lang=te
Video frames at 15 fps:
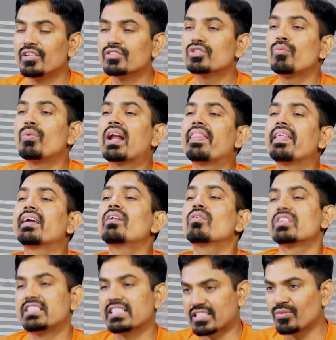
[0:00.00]
సో వాళ్ళ దగ్గర
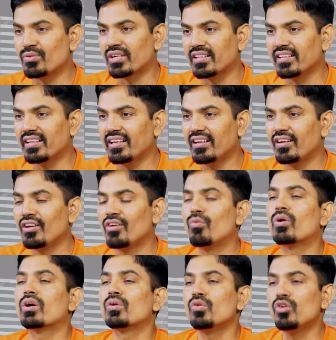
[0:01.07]
ఒక సిస్టమ్ ఉంటుంది
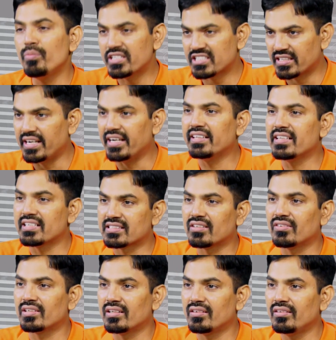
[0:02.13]
ఒక రూల్ బేస్డ్ ట్రేడింగ్ చేస్తూ
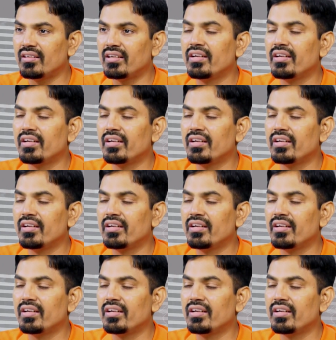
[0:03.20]
ఉంటారు